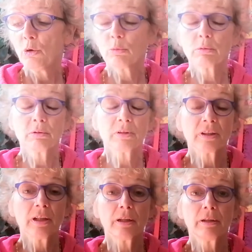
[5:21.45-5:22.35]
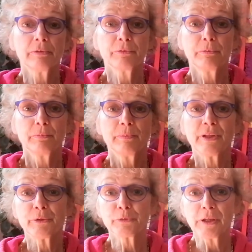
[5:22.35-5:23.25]
und er
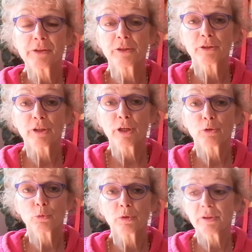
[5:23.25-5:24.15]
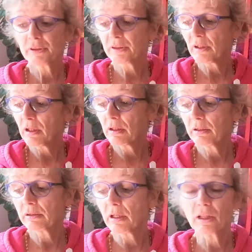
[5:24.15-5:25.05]
entfaltet dadurch
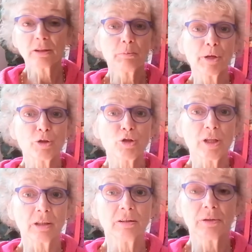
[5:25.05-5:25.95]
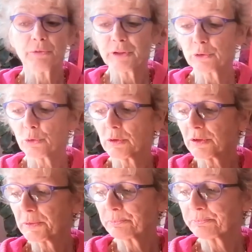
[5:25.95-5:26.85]
eine allgemein stärkende Wirkung.